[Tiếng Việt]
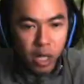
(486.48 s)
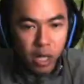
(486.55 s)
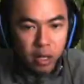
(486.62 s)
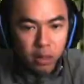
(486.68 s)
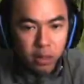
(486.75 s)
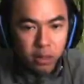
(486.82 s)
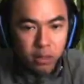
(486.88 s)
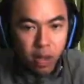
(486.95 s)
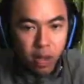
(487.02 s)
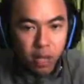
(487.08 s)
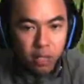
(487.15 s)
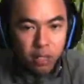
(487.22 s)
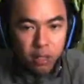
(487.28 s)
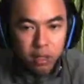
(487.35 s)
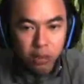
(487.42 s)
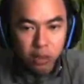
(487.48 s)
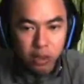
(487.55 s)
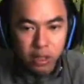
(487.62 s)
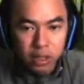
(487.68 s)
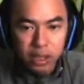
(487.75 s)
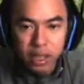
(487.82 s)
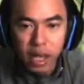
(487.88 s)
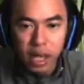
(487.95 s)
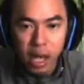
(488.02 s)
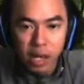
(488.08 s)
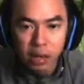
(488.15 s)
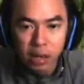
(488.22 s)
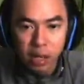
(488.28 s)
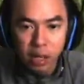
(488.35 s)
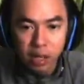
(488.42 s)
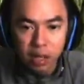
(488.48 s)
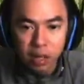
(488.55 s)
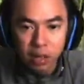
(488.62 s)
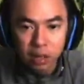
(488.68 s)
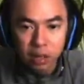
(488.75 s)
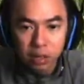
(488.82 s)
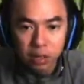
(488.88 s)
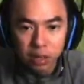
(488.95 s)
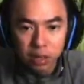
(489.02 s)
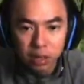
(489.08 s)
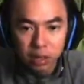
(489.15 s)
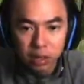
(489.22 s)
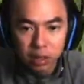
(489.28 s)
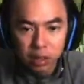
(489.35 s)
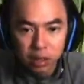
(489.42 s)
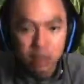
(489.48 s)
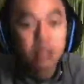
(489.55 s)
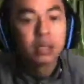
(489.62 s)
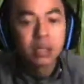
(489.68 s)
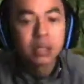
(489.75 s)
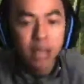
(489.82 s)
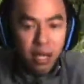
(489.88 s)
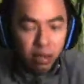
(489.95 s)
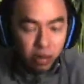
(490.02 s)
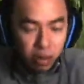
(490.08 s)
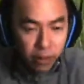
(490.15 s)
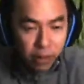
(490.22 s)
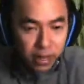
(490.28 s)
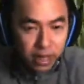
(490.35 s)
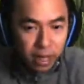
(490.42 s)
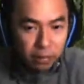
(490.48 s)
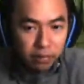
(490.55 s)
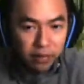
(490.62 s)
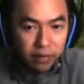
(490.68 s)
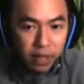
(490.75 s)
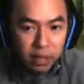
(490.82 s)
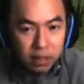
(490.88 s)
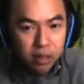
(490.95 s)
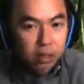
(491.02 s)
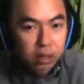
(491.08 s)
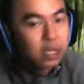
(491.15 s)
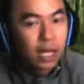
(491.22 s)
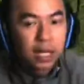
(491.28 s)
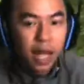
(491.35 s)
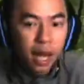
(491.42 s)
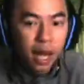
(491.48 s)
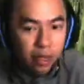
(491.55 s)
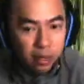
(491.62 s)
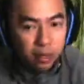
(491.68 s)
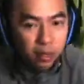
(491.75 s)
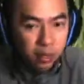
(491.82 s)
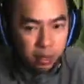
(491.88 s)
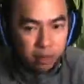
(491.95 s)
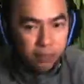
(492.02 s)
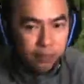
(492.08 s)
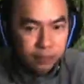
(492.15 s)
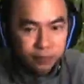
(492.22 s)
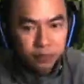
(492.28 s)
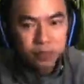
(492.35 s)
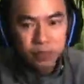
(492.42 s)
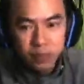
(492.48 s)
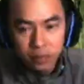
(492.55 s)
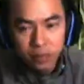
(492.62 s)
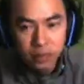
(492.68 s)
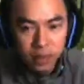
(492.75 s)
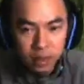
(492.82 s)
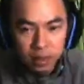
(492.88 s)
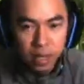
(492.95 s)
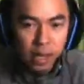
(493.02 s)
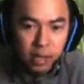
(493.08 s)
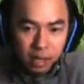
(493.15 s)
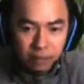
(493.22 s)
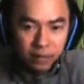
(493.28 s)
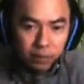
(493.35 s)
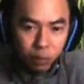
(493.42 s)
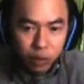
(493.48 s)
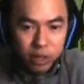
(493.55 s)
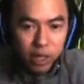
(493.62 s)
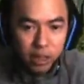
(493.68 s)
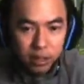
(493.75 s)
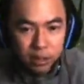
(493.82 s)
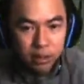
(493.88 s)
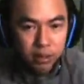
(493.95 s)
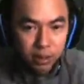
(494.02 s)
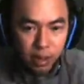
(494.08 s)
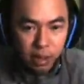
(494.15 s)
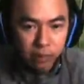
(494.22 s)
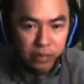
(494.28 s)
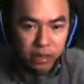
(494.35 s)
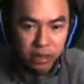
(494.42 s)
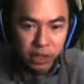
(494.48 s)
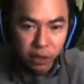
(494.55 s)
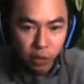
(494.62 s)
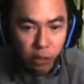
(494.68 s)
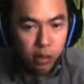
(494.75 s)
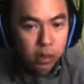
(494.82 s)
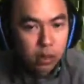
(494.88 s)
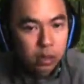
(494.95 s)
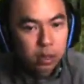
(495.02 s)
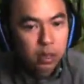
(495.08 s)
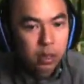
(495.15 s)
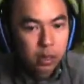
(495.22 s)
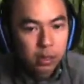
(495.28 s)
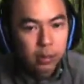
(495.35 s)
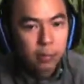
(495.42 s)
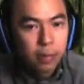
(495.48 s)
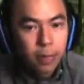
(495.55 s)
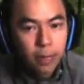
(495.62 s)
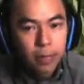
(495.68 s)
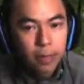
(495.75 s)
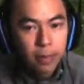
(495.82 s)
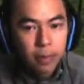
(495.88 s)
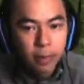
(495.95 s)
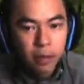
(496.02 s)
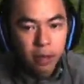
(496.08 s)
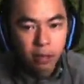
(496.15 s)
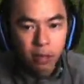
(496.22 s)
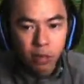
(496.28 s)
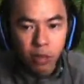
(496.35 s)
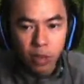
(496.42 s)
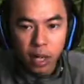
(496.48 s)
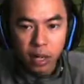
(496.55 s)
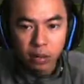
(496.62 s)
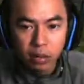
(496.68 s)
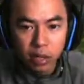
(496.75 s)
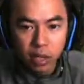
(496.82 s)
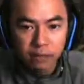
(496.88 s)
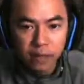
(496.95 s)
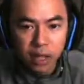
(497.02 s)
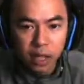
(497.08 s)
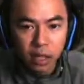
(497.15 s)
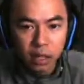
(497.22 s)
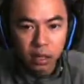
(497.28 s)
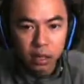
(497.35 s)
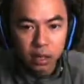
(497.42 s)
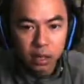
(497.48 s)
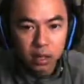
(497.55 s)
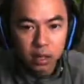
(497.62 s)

huống này á, đoán trước được chuyện gì xảy ra rồi á, chạy ra ngoài đó bắt xe mà fan. Cứ chạy thẳng đi. Đây là nhân vật muốn chết nên là mình chiều. Không có wood end nào cho nhân vật hết.